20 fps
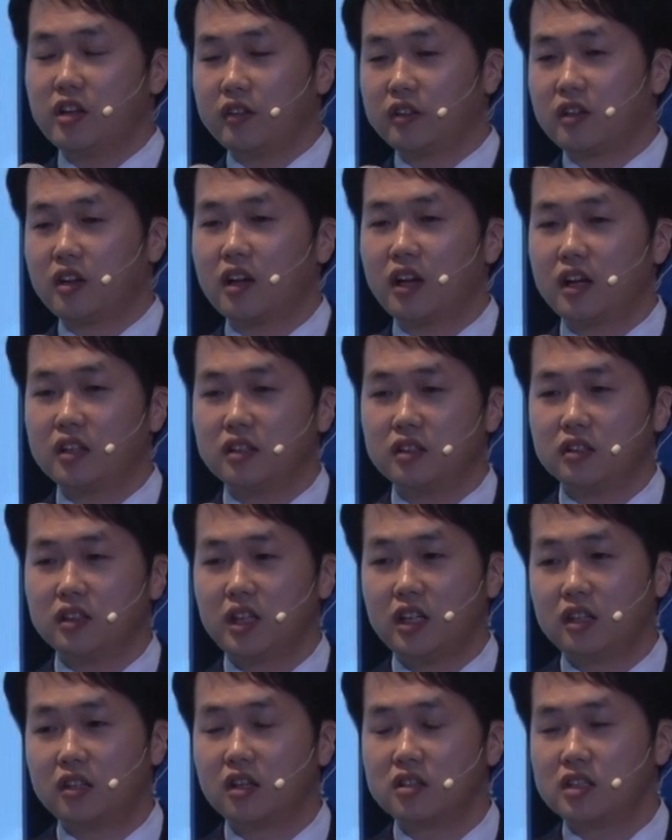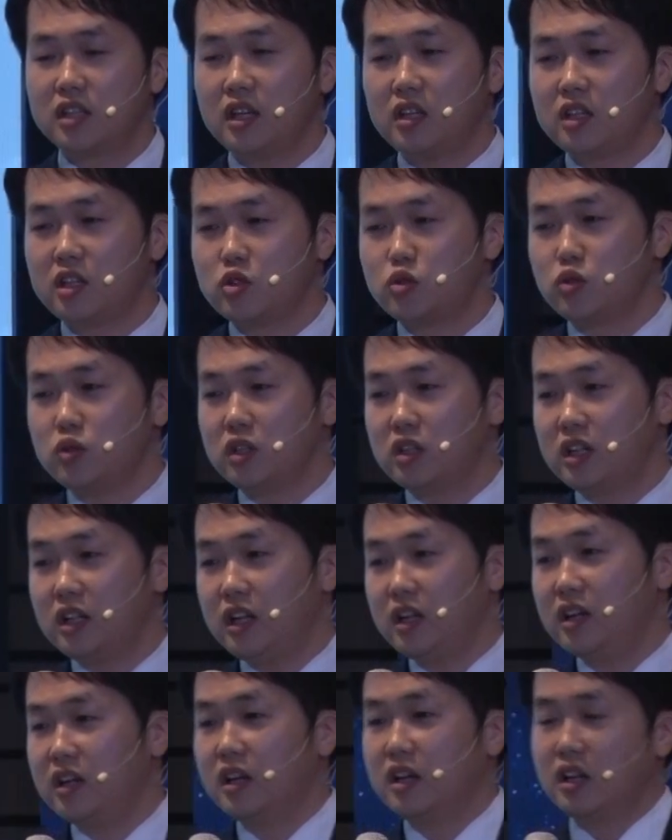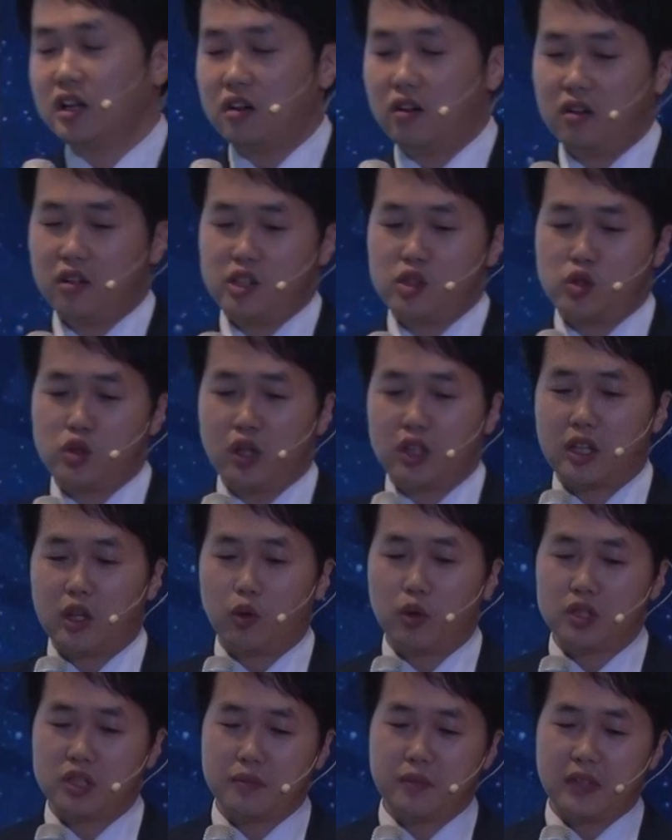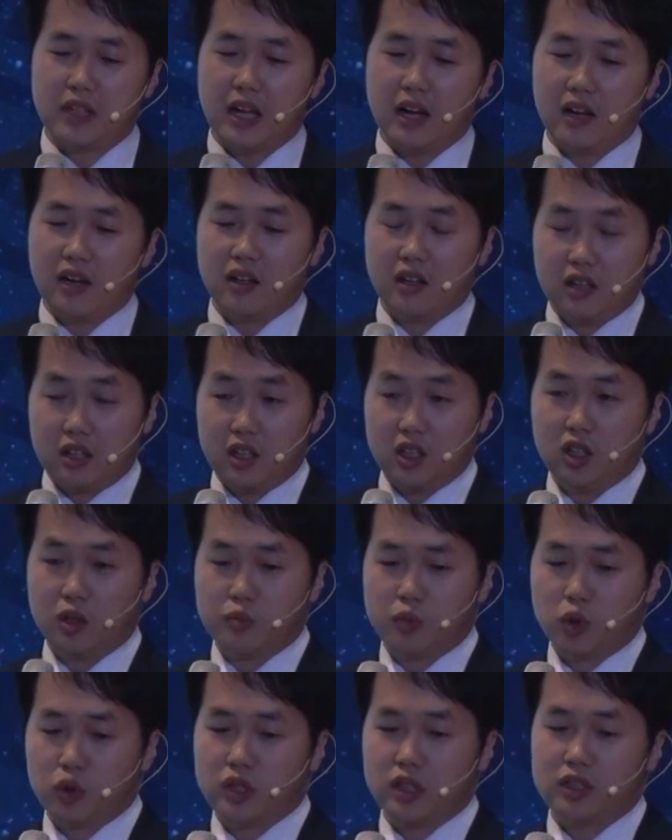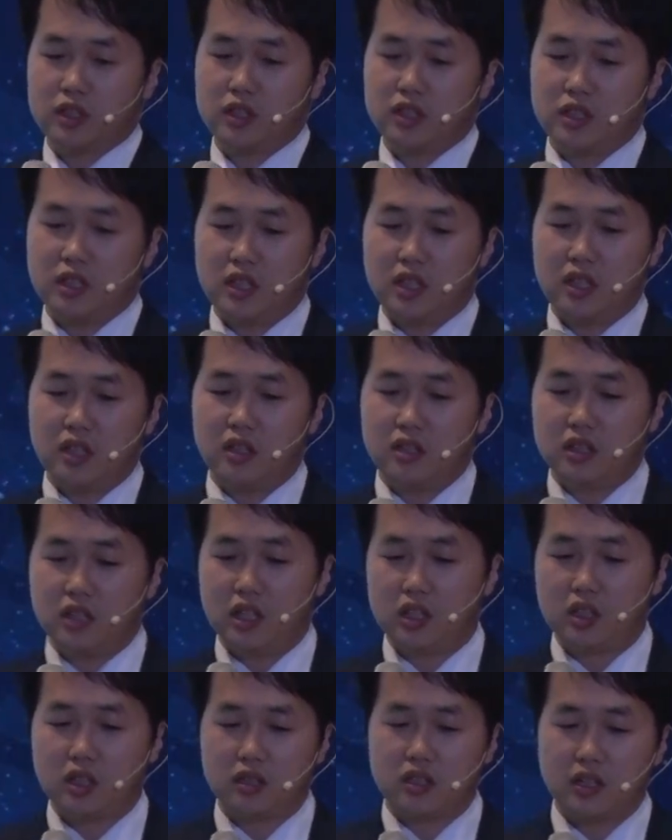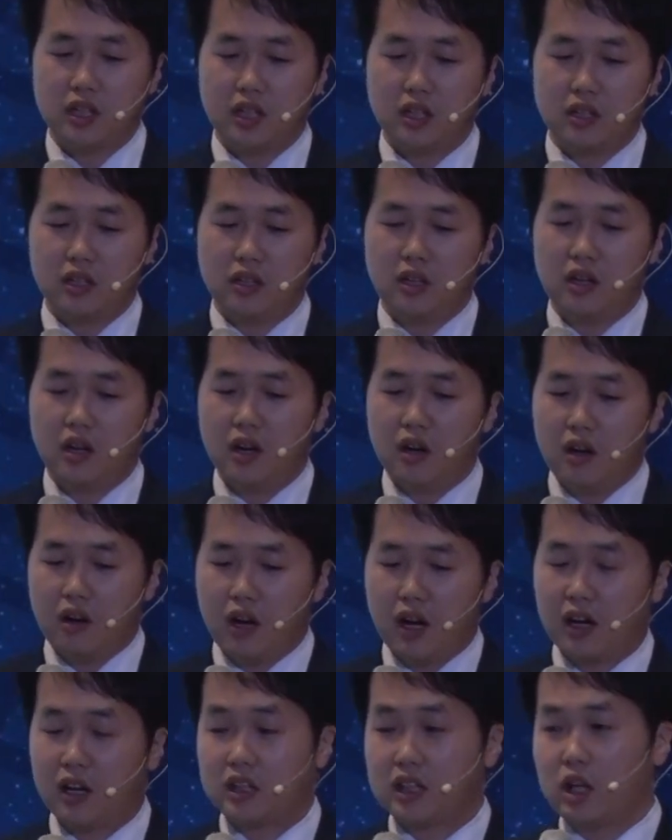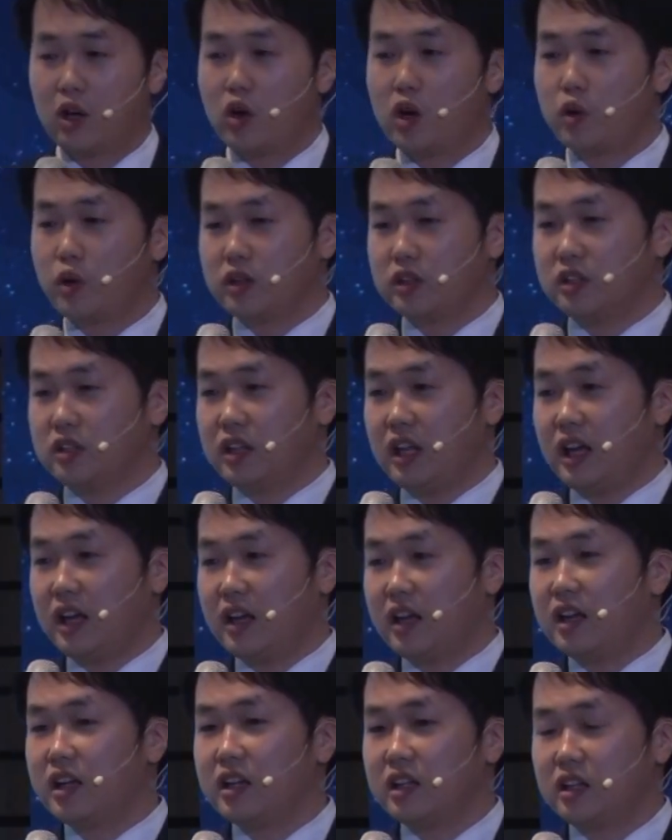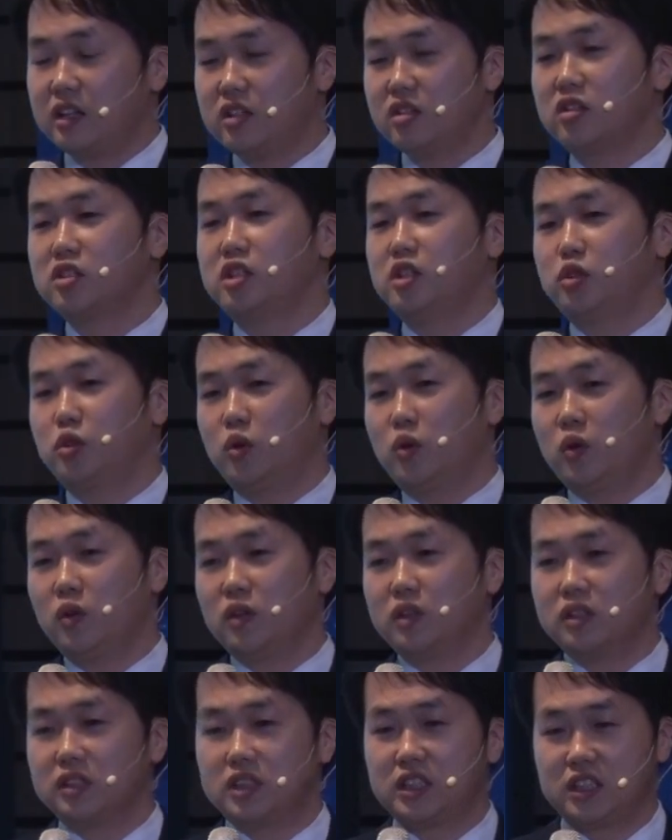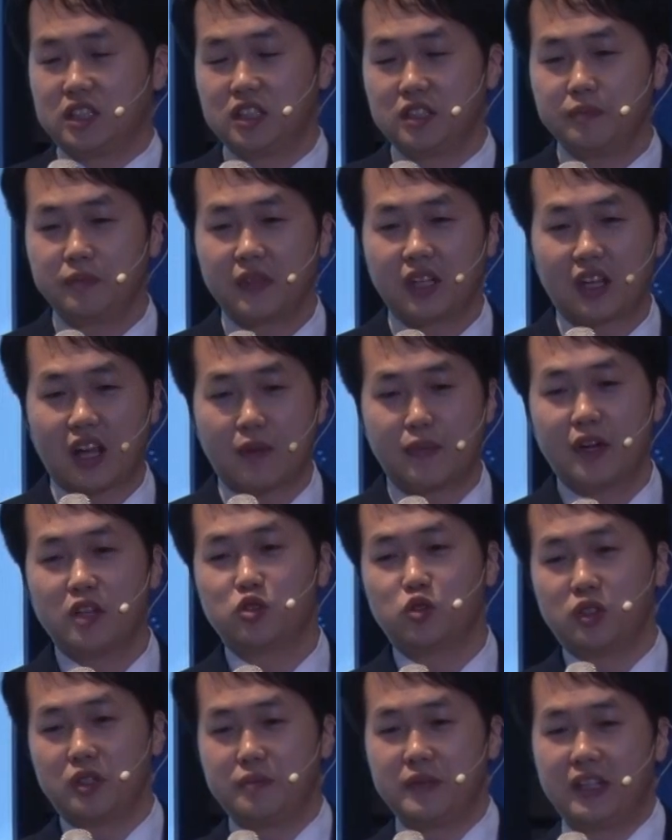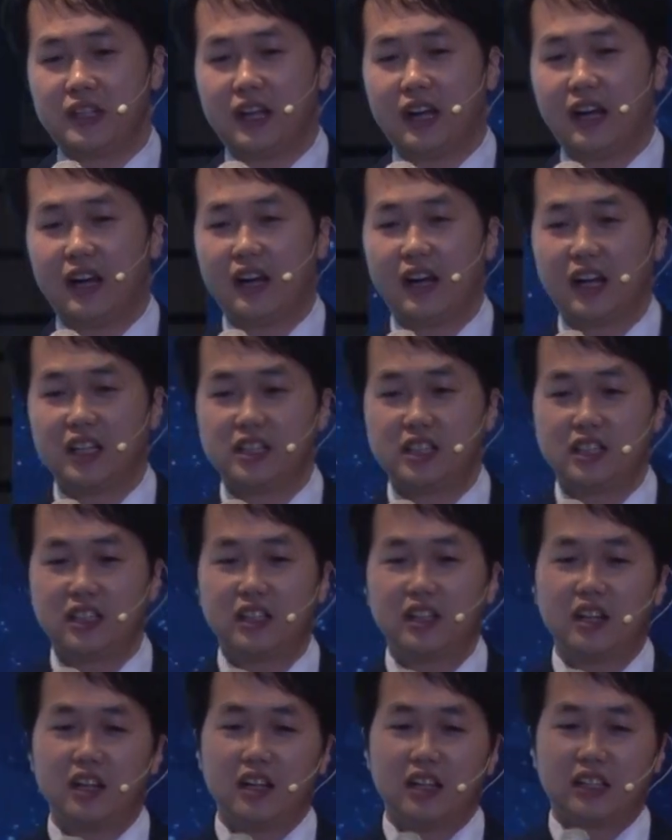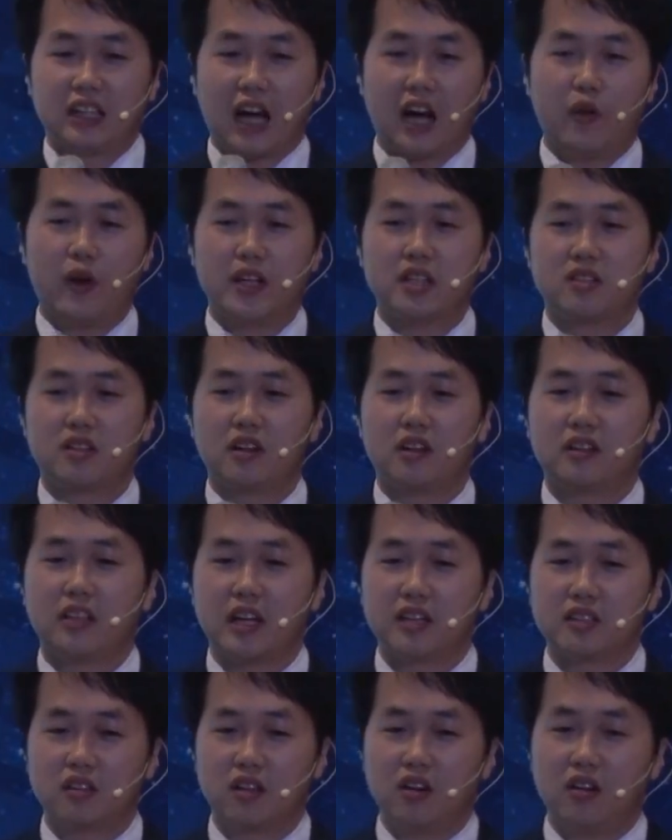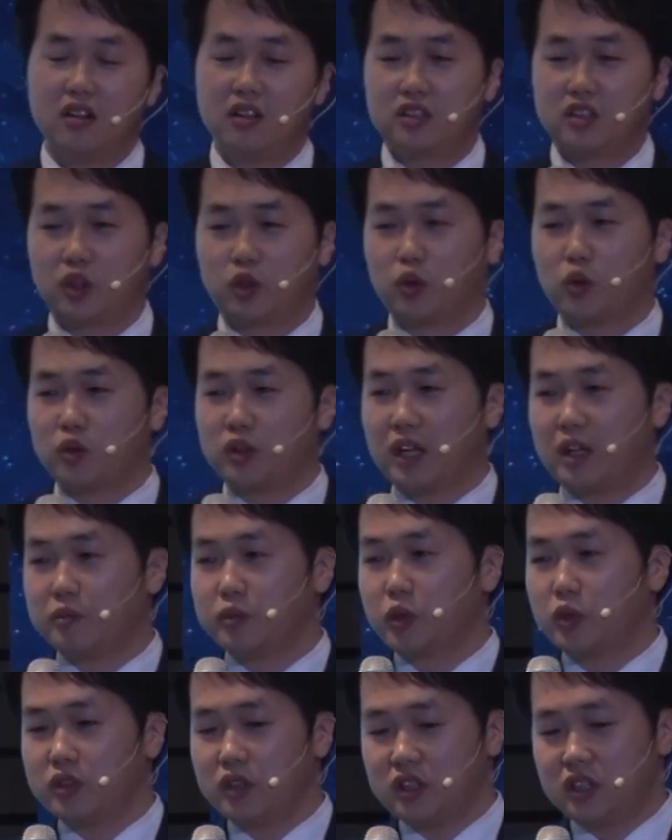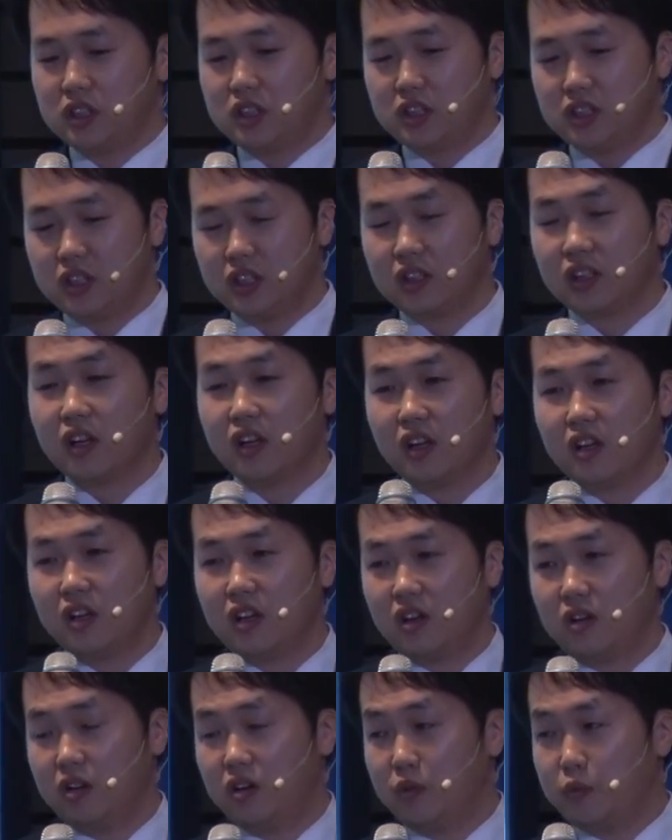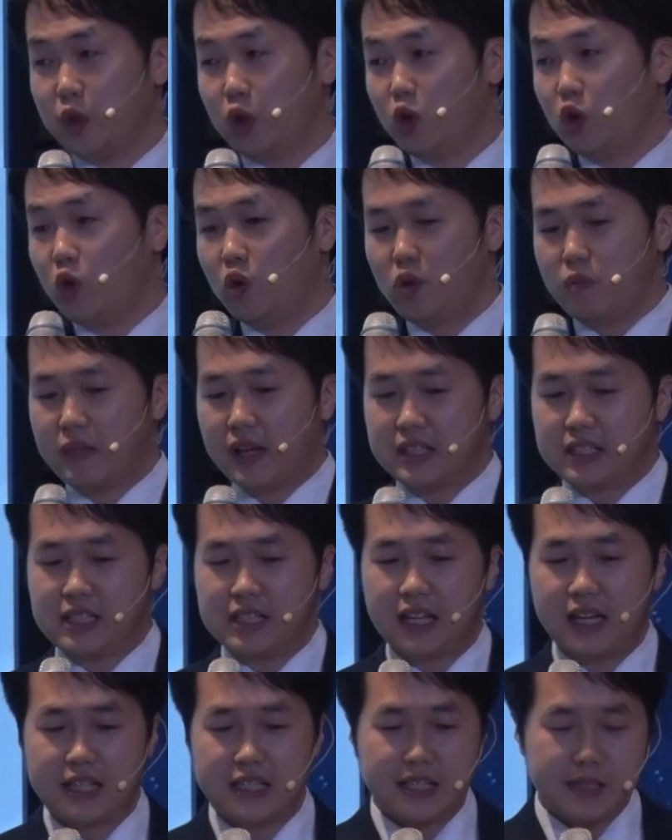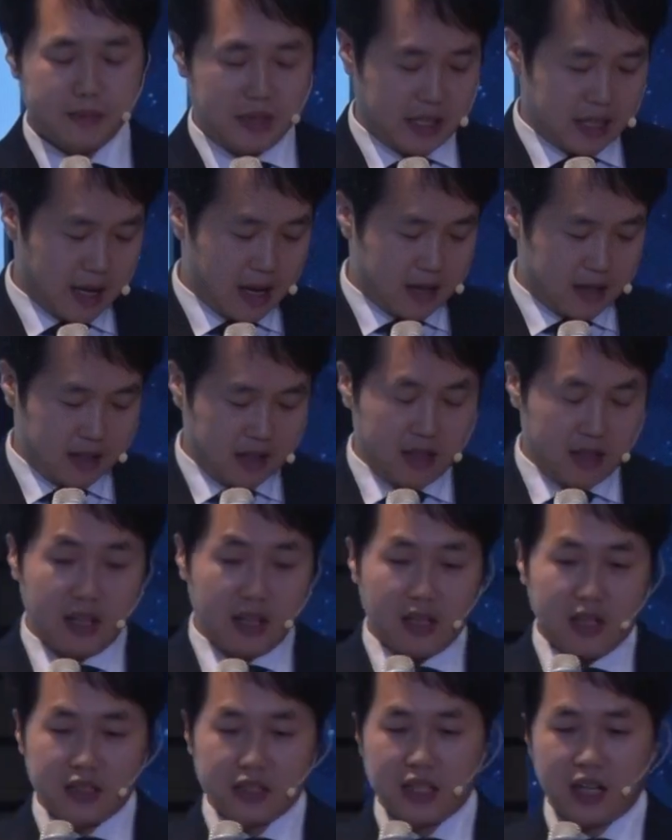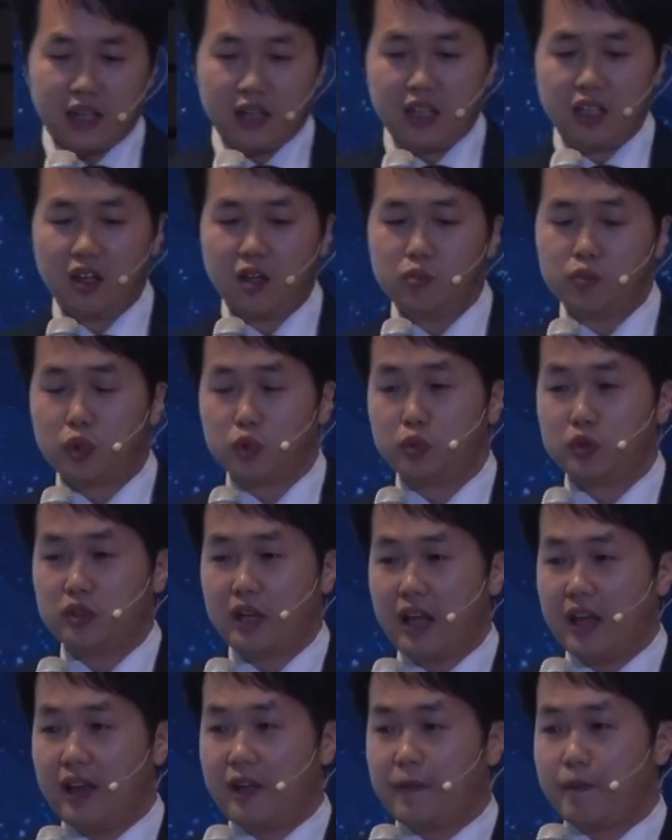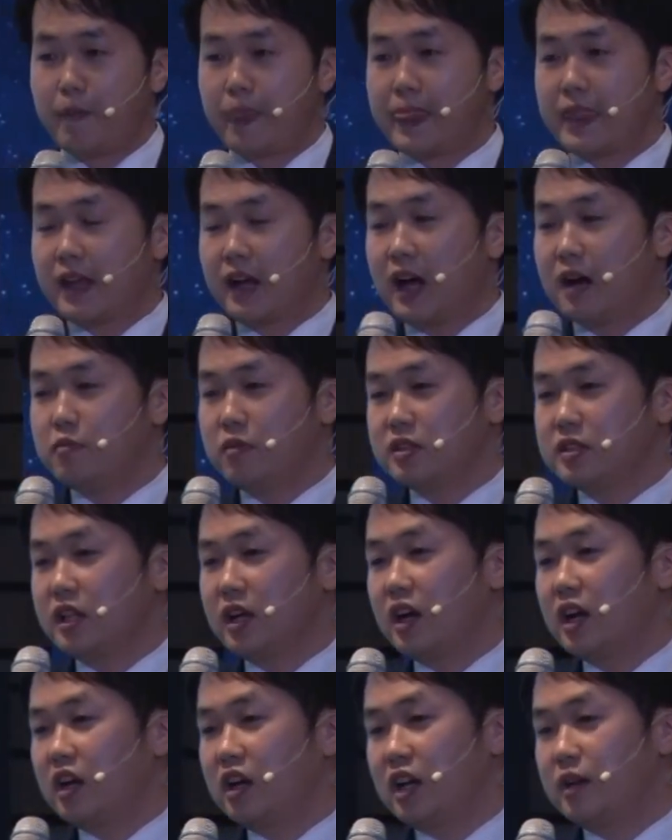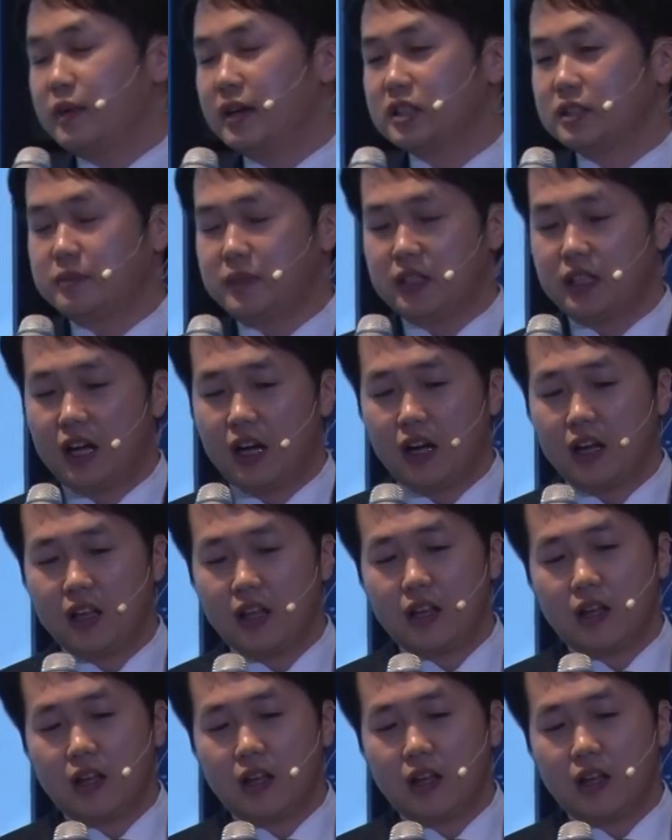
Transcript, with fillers: 연결하는 인터체인 기술들이 어, 이슈가 되고 있습니다. 이런 프로젝트들이 현재 인터체인을 하겠다고 하고 있는데 이 역시도 지금 개발 중입니다. 아직 다 완성이 돼서 적용된 프로젝트들은 어, 별로 많지가 않습니다. 자, 이런 부분에 한번 생각을 해봤습니다.